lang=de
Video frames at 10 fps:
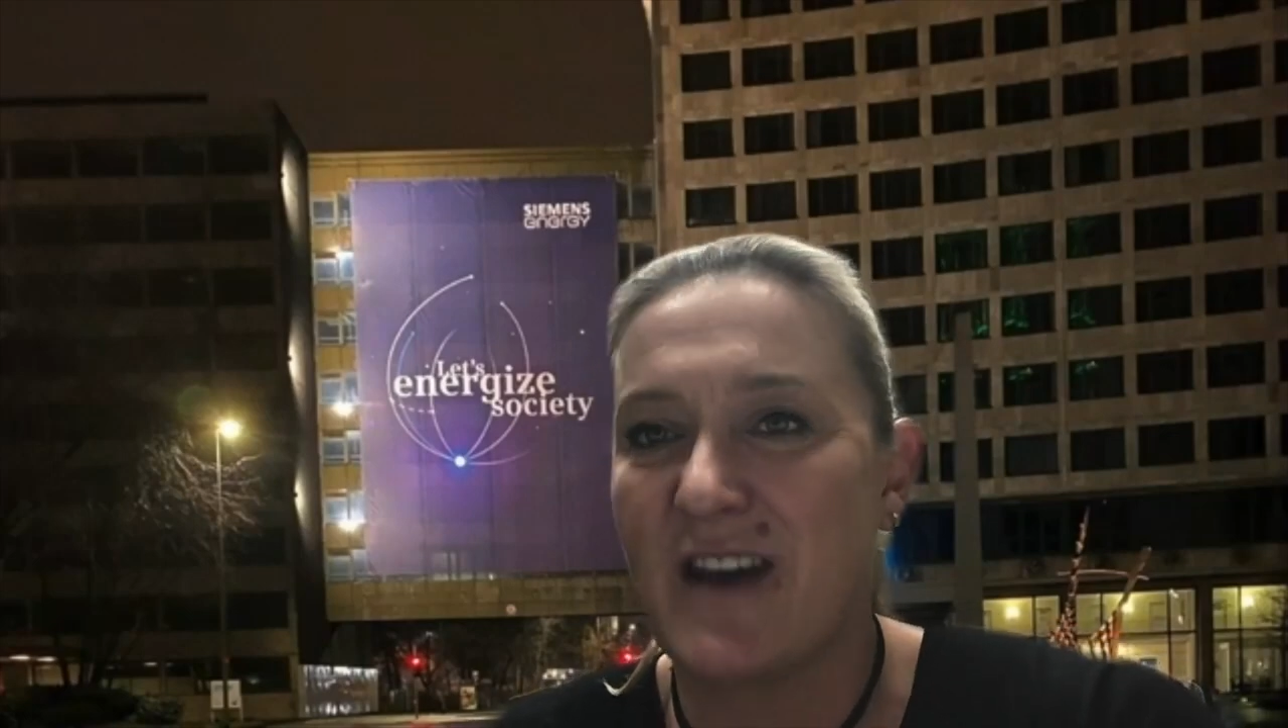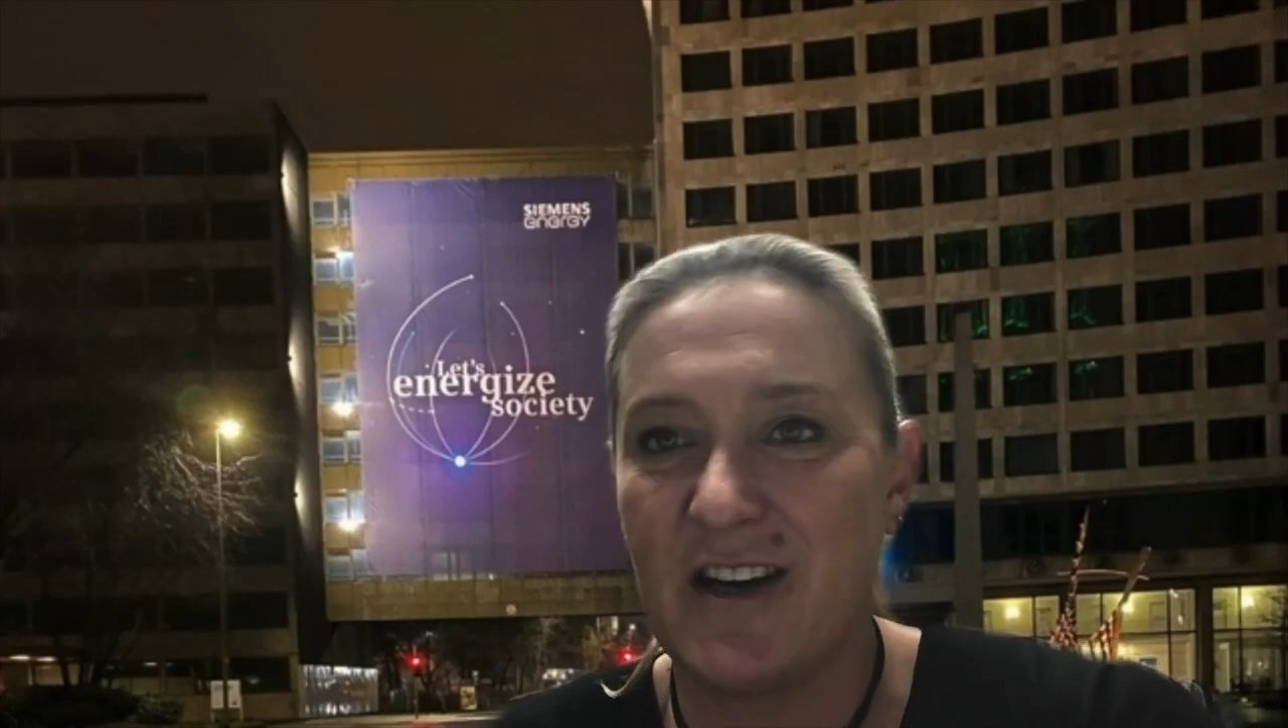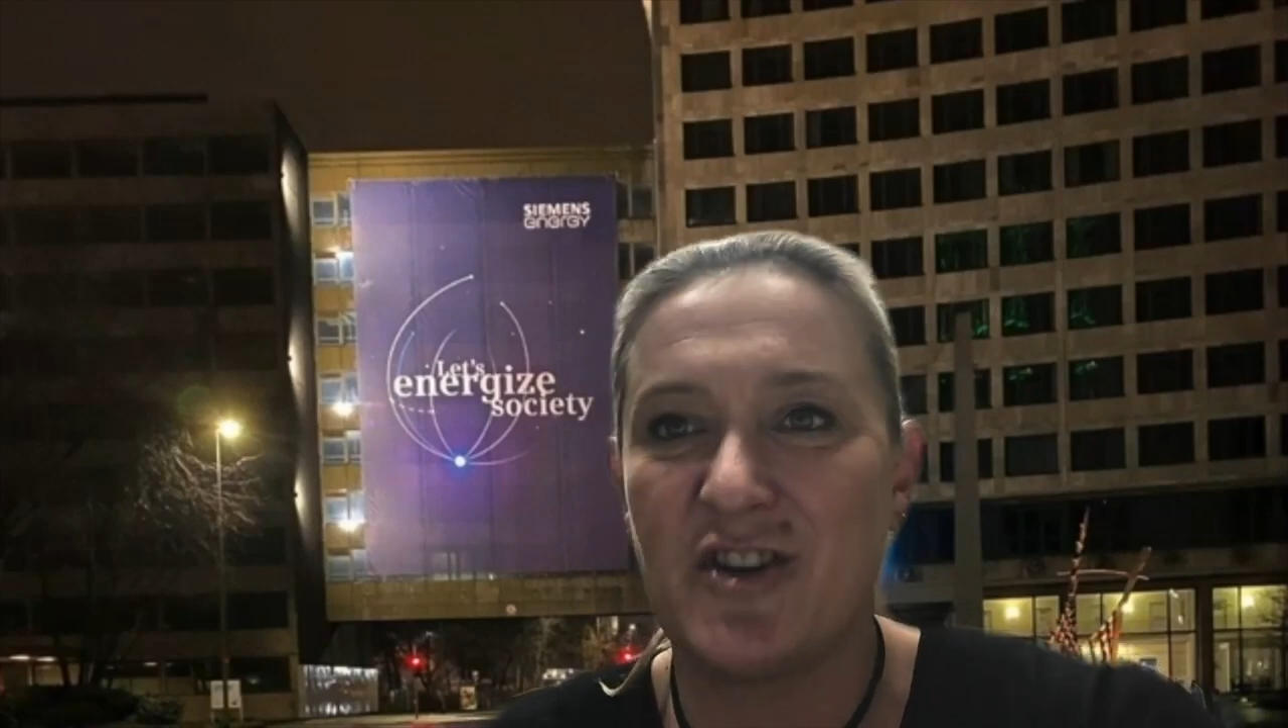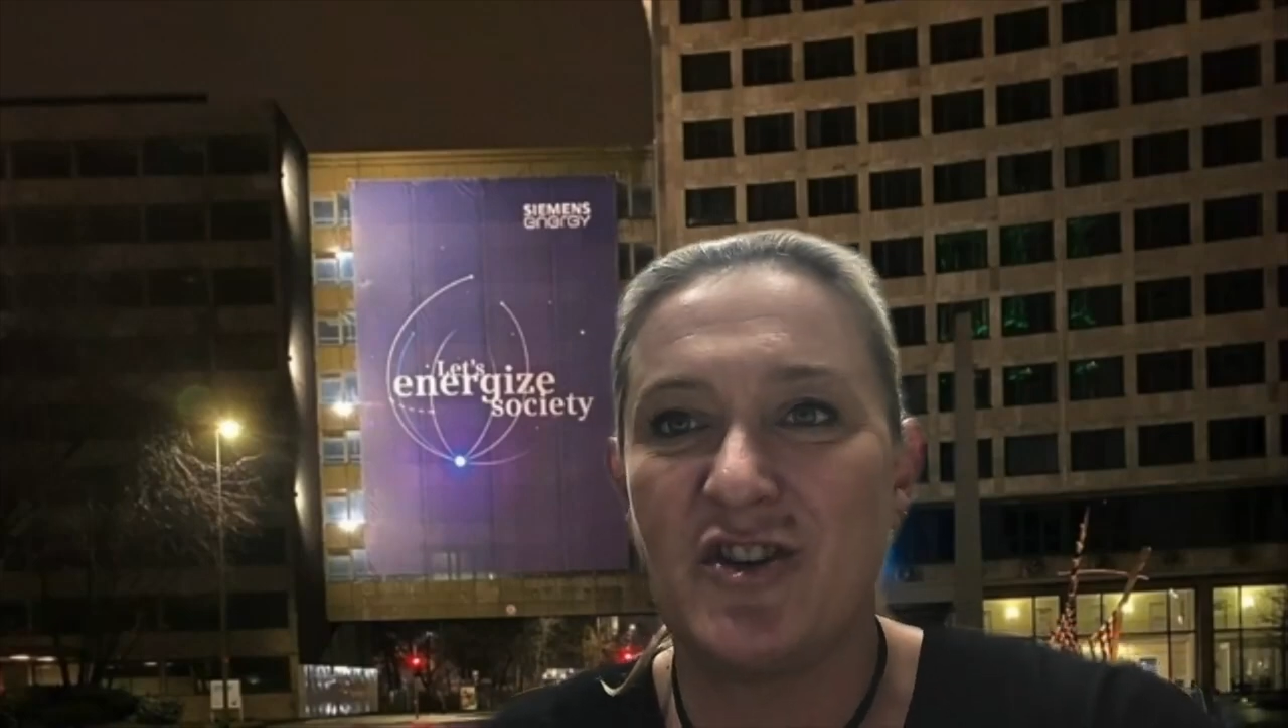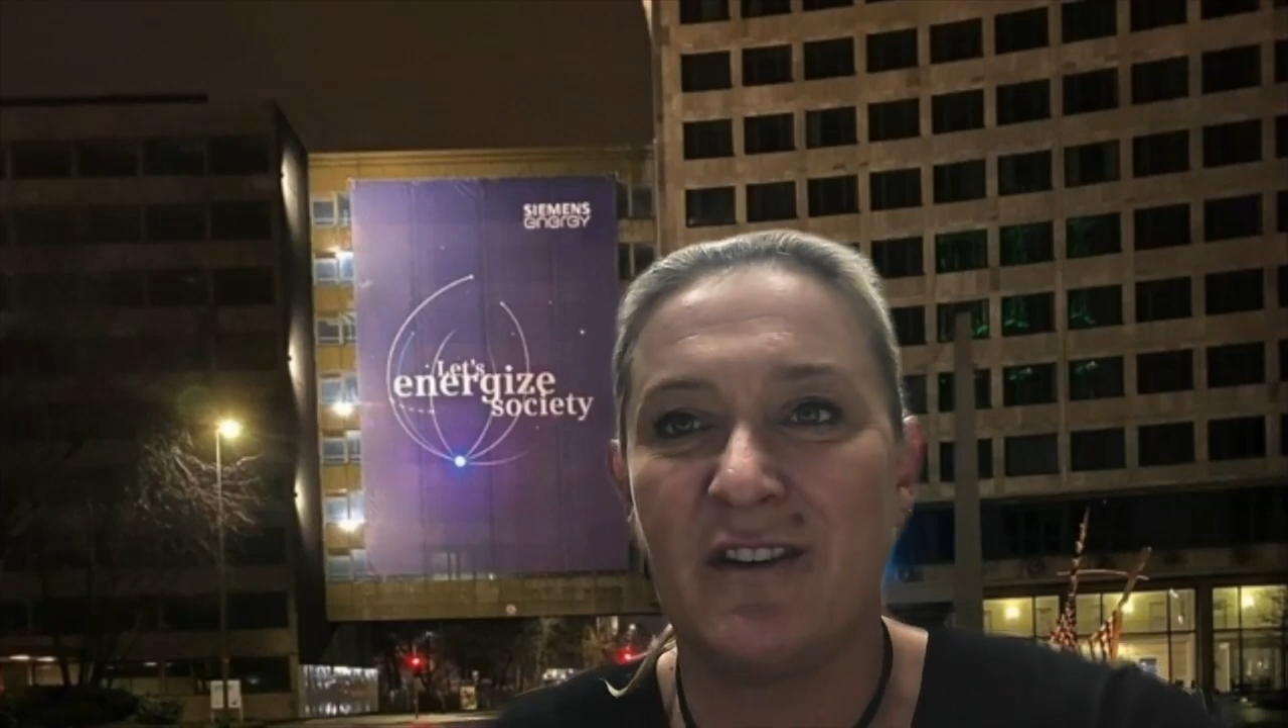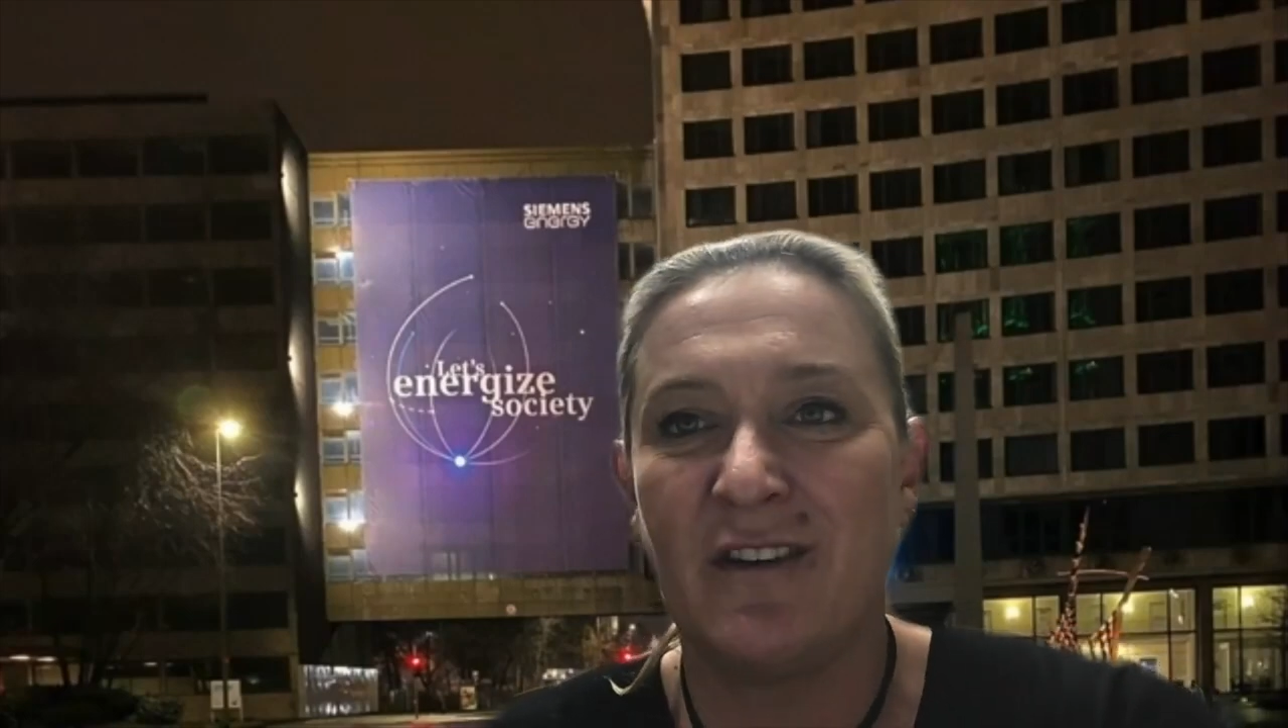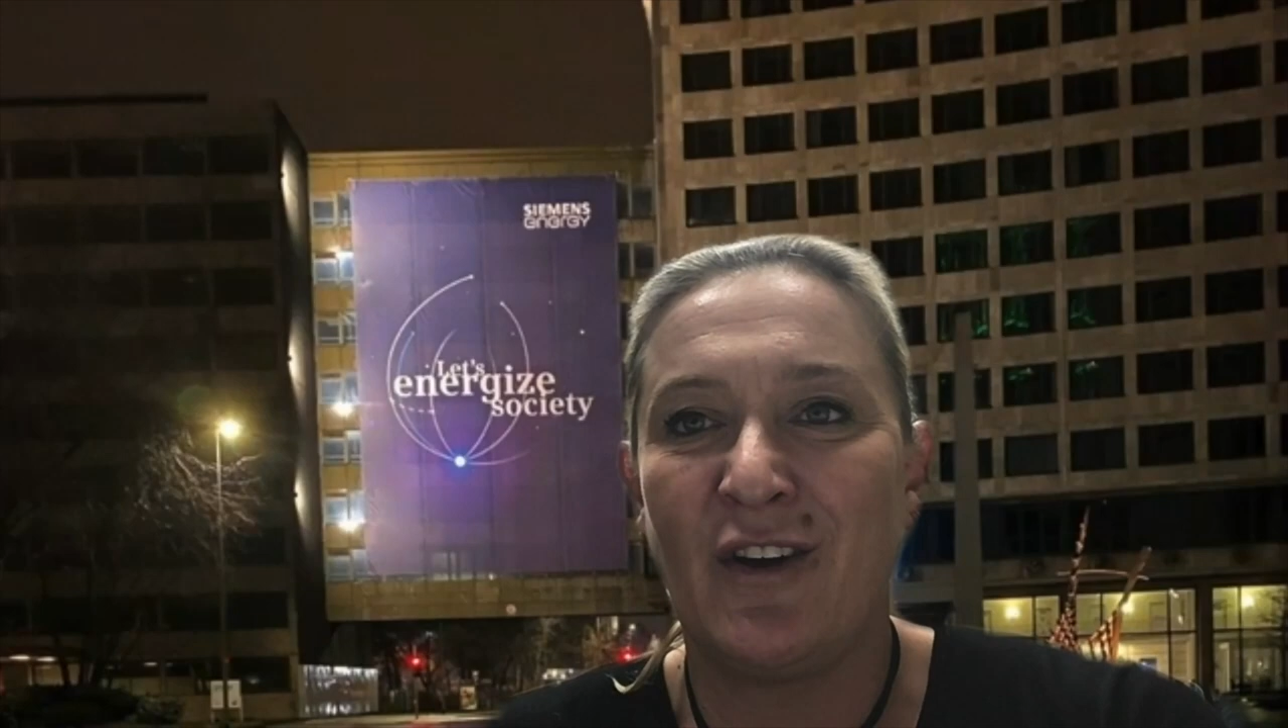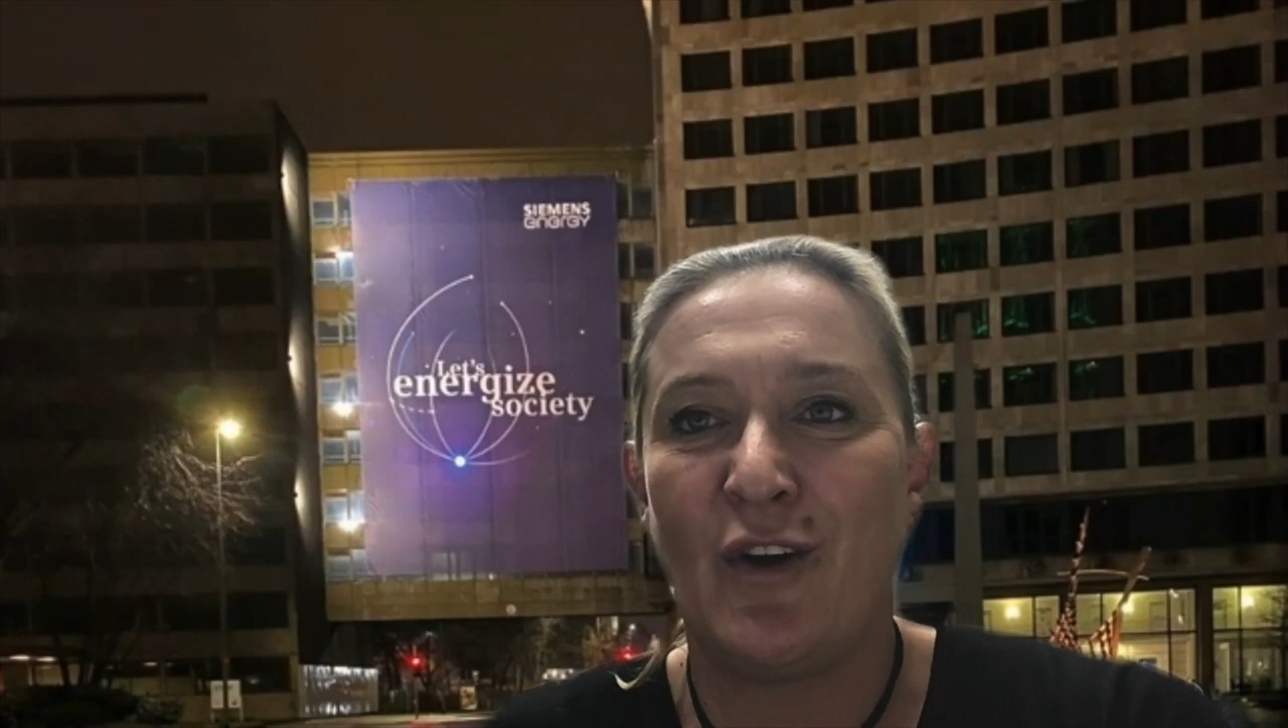Energy.